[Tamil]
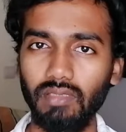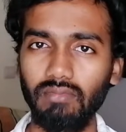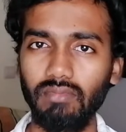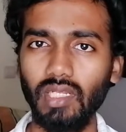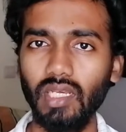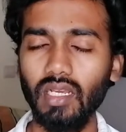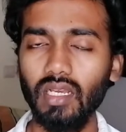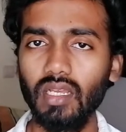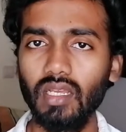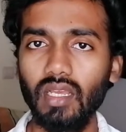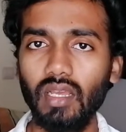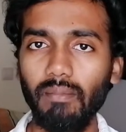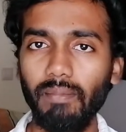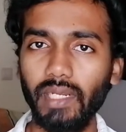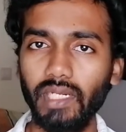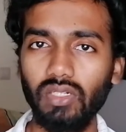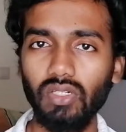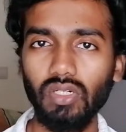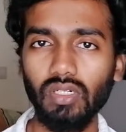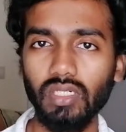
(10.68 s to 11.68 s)
பார்த்தோம்னா
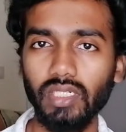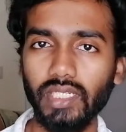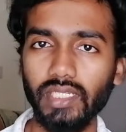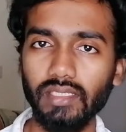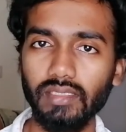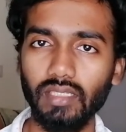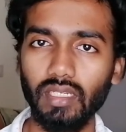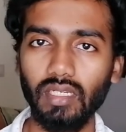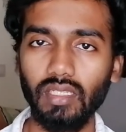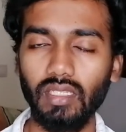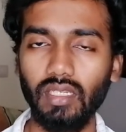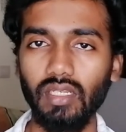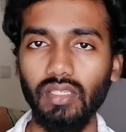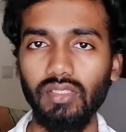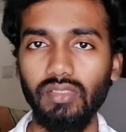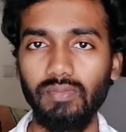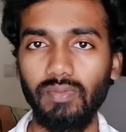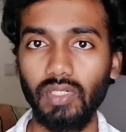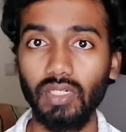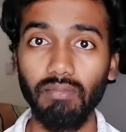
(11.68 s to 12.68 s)
பெட்ரோல் டீசல் இதெல்லாம்
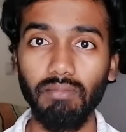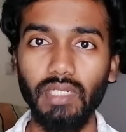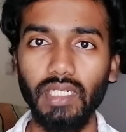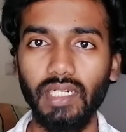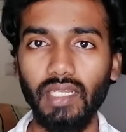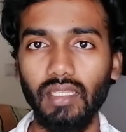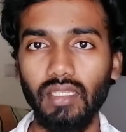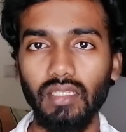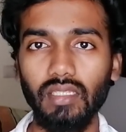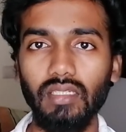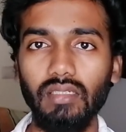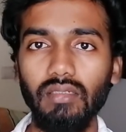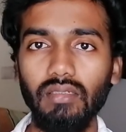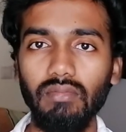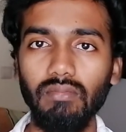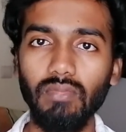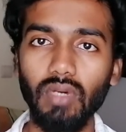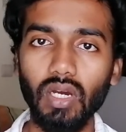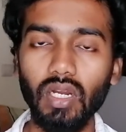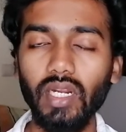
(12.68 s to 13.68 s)
யூஸ் பண்ணுறோம் பட் அது
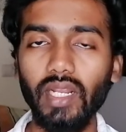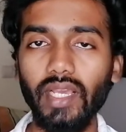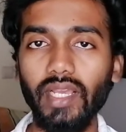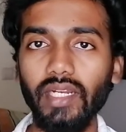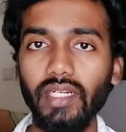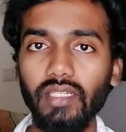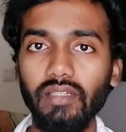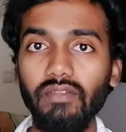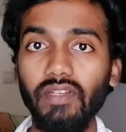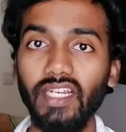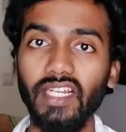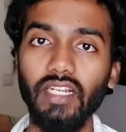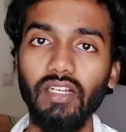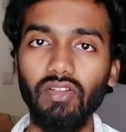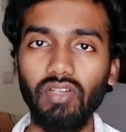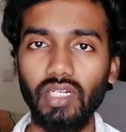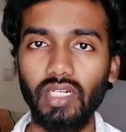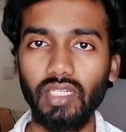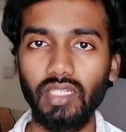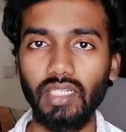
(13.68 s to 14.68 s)
பேர்ன் ஆகிட்டு வெளியில்
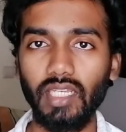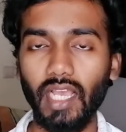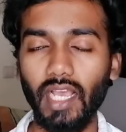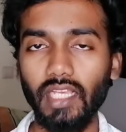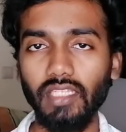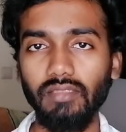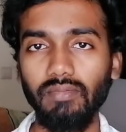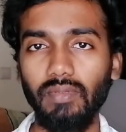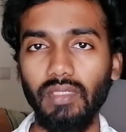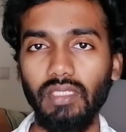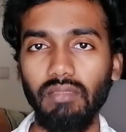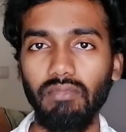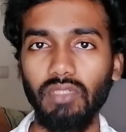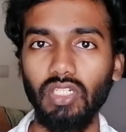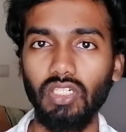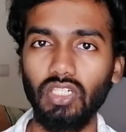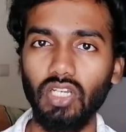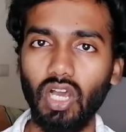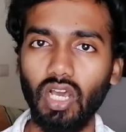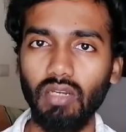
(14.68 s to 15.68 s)
வர கேஸ்
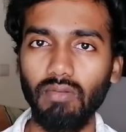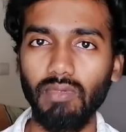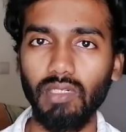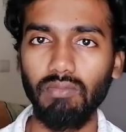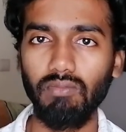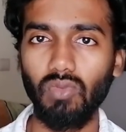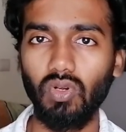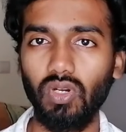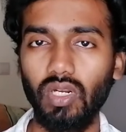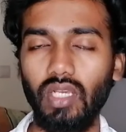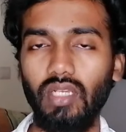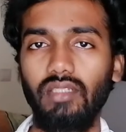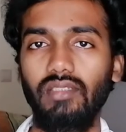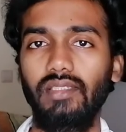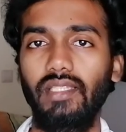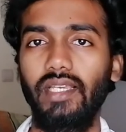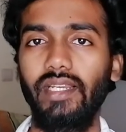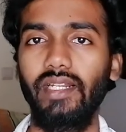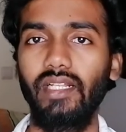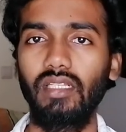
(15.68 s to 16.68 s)
பார்த்தீங்கன்னா கார்பன்
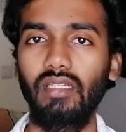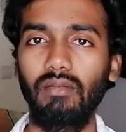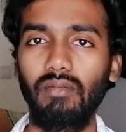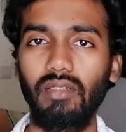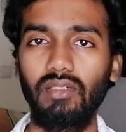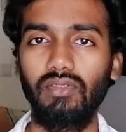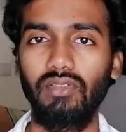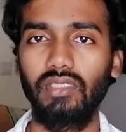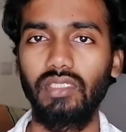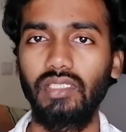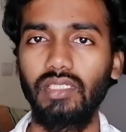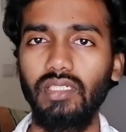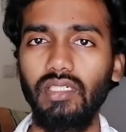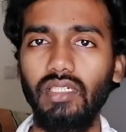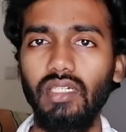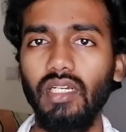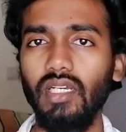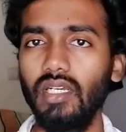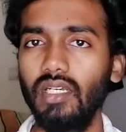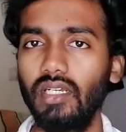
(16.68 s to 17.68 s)
மோனாக்சைடு அதுக்கப்புறம் வந்துட்டு
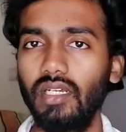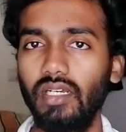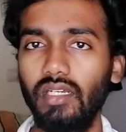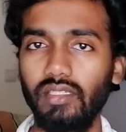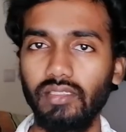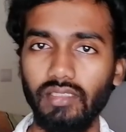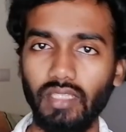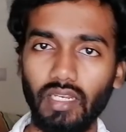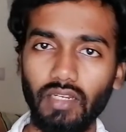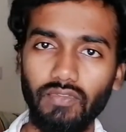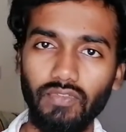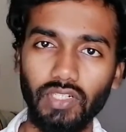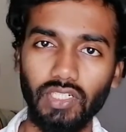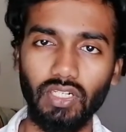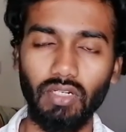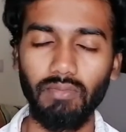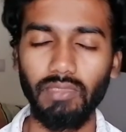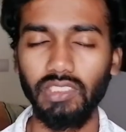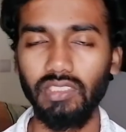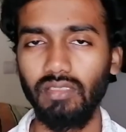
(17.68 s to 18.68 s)
சல்ஃபர்
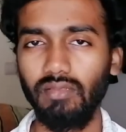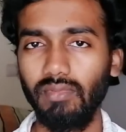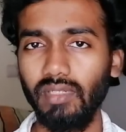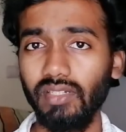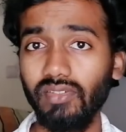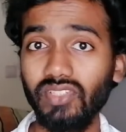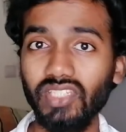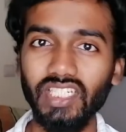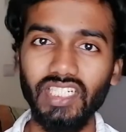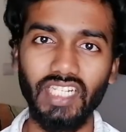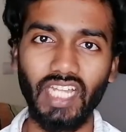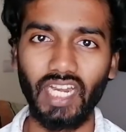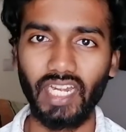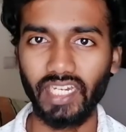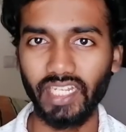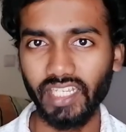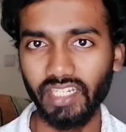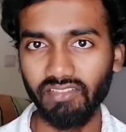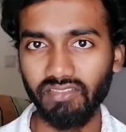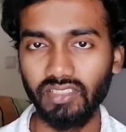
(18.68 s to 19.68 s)
கமெண்ட்ஸ் இந்த மாதிரி வந்து
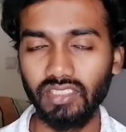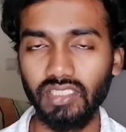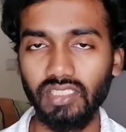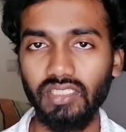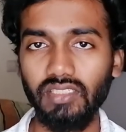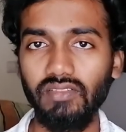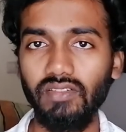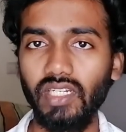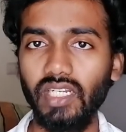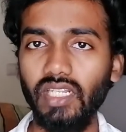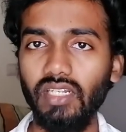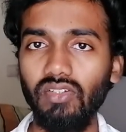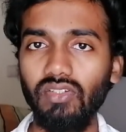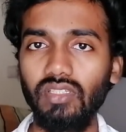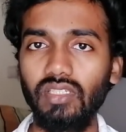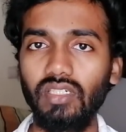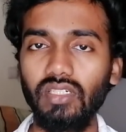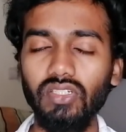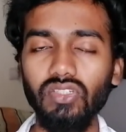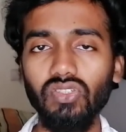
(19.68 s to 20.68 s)
நிறையா வந்துட்டு வெளியில்
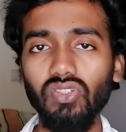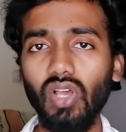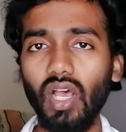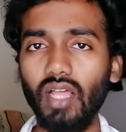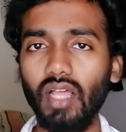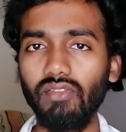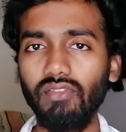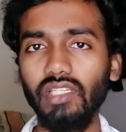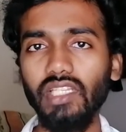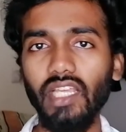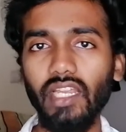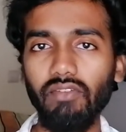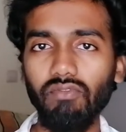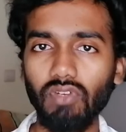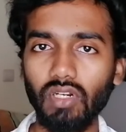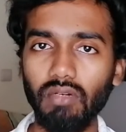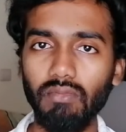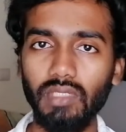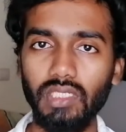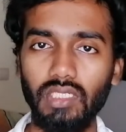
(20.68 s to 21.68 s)
வந்துருக்கு ஸோ அது வந்து
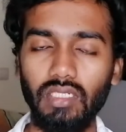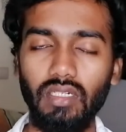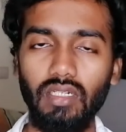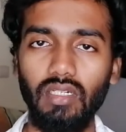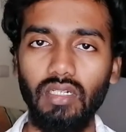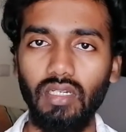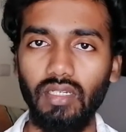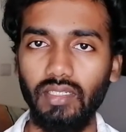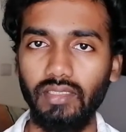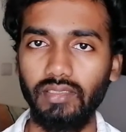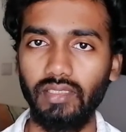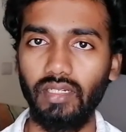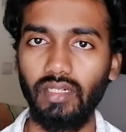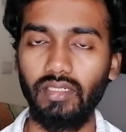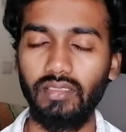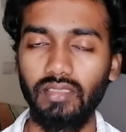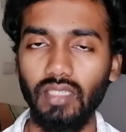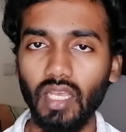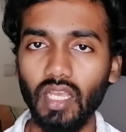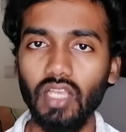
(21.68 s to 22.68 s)
என்வரான்மெண்ட்
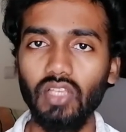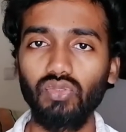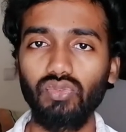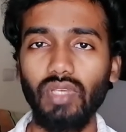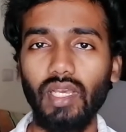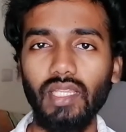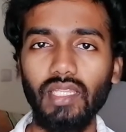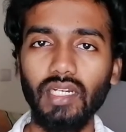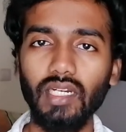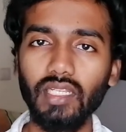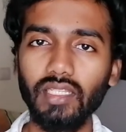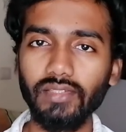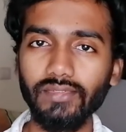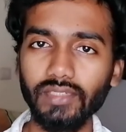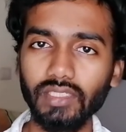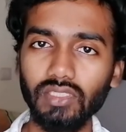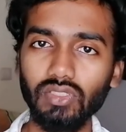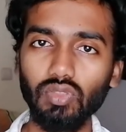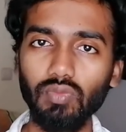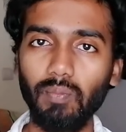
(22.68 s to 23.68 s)
ஹசாண்டு ஸோ அதனால
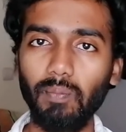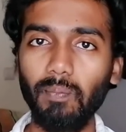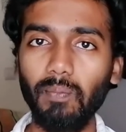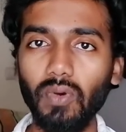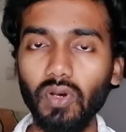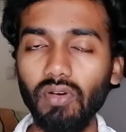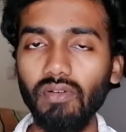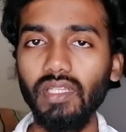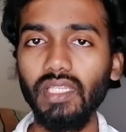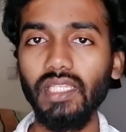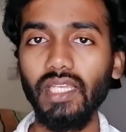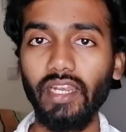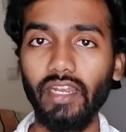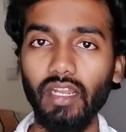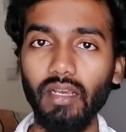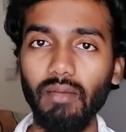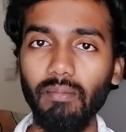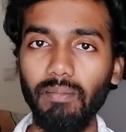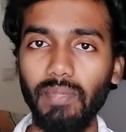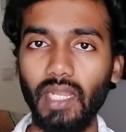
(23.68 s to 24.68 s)
தான் வந்துட்டு இப்போ வந்து
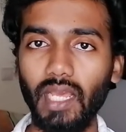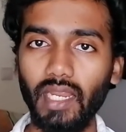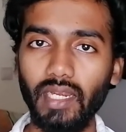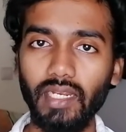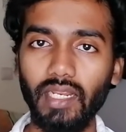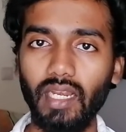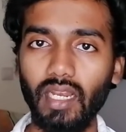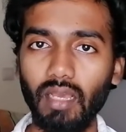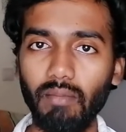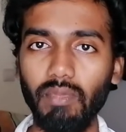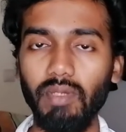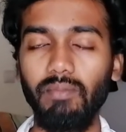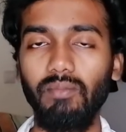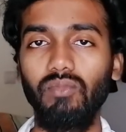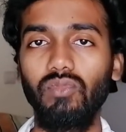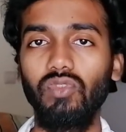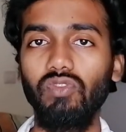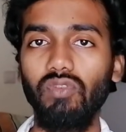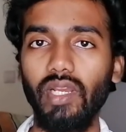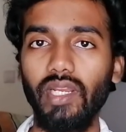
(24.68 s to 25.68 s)
என்ன பிளான் எல்லாமே
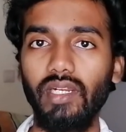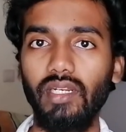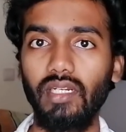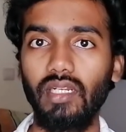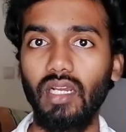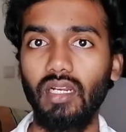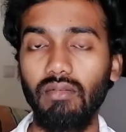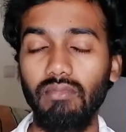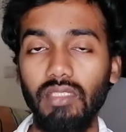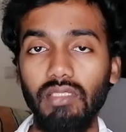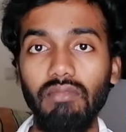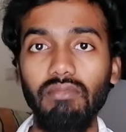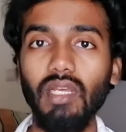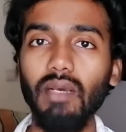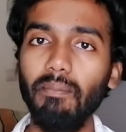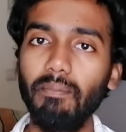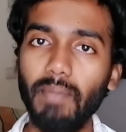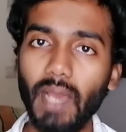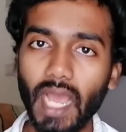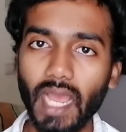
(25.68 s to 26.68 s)
மூவ் ஆகிட்டு இருக்காங்க
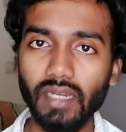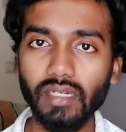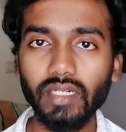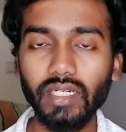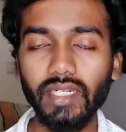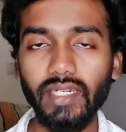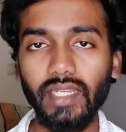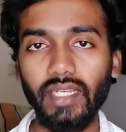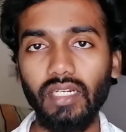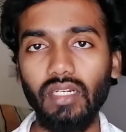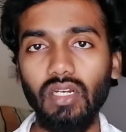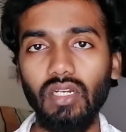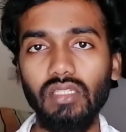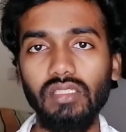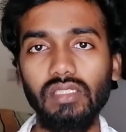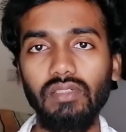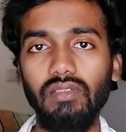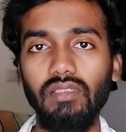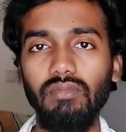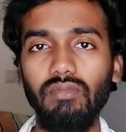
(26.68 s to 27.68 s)
பார்த்தீங்கன்னா பேட்டரி
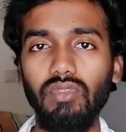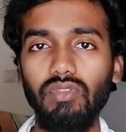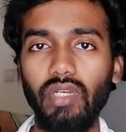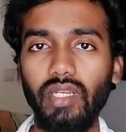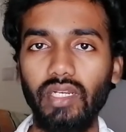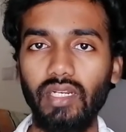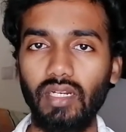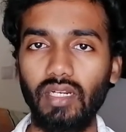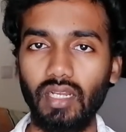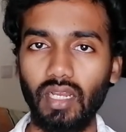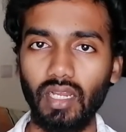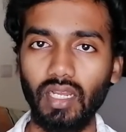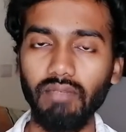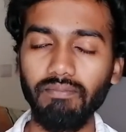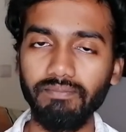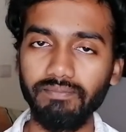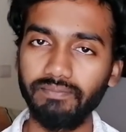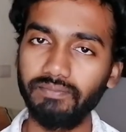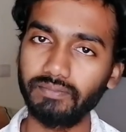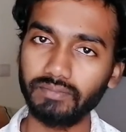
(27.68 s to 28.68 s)
டெக்னாலஜிக்கு வந்து மூவ் ஆகிட்டு இருக்காங்க
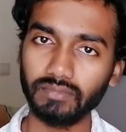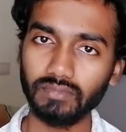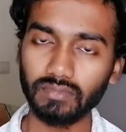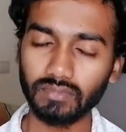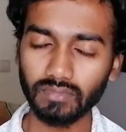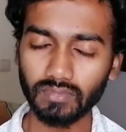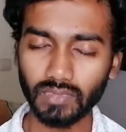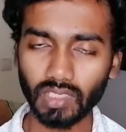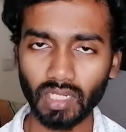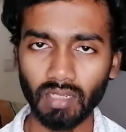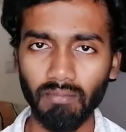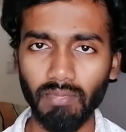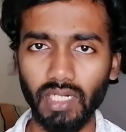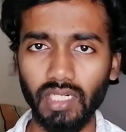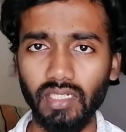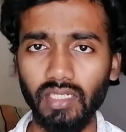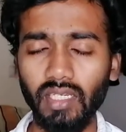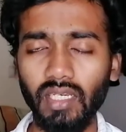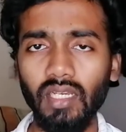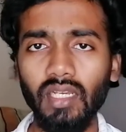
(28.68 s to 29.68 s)

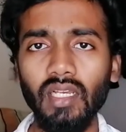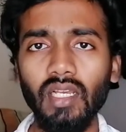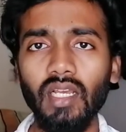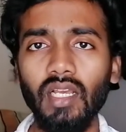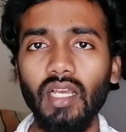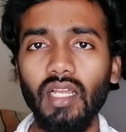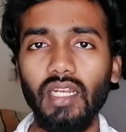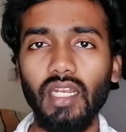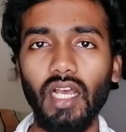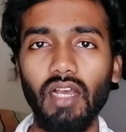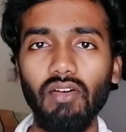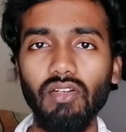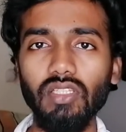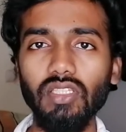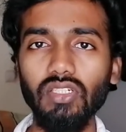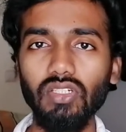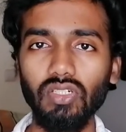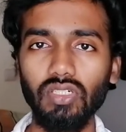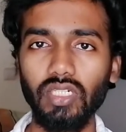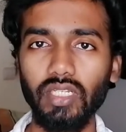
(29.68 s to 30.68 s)
பட் uh, நான்
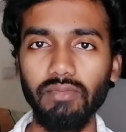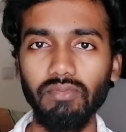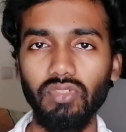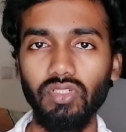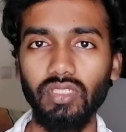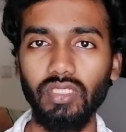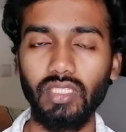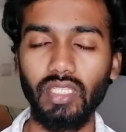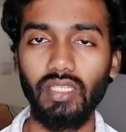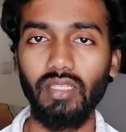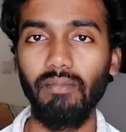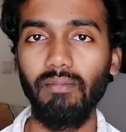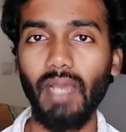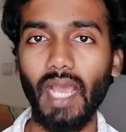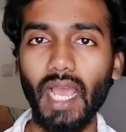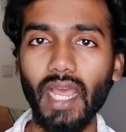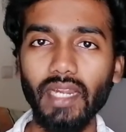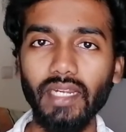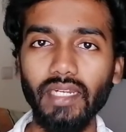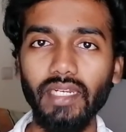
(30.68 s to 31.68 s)
வந்துட்டு ஒரு டைம் சொல்லியிருந்தேன் இந்த
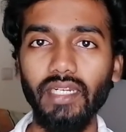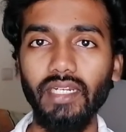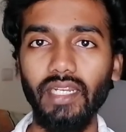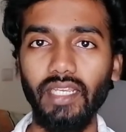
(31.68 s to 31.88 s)
பேட்ரி